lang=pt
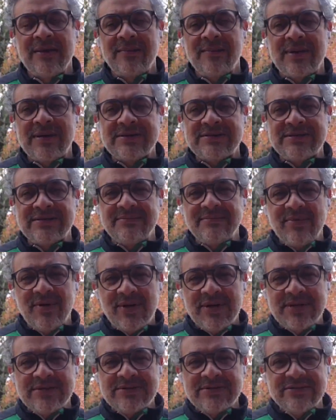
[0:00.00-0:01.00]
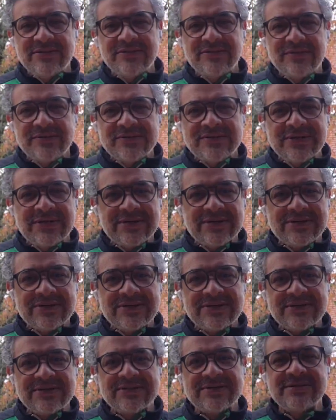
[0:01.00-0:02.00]
Mas, embora as
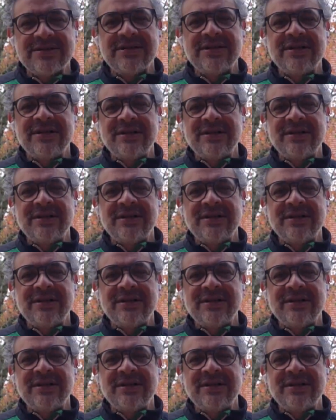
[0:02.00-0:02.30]
circunstâncias,